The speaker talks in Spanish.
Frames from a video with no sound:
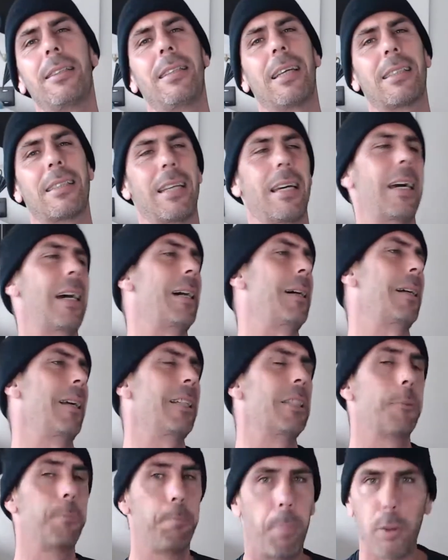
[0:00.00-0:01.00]
ya sea
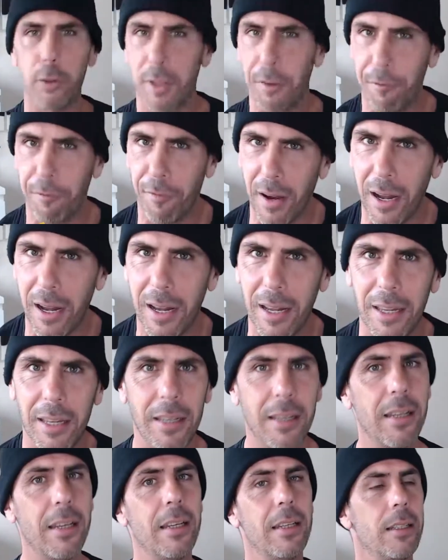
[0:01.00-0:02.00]
Spotify,
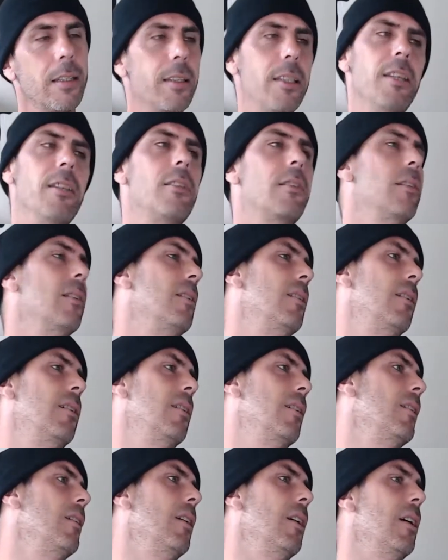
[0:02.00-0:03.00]

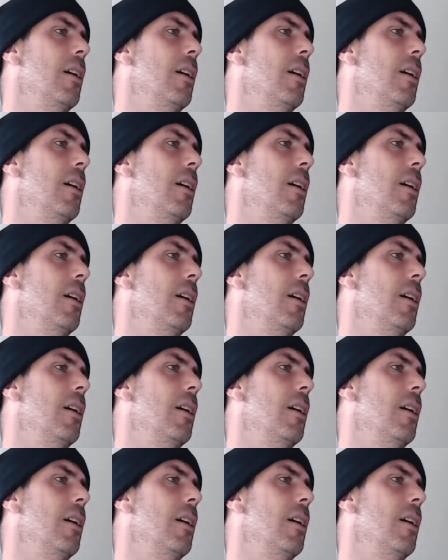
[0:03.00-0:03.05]
Deezer,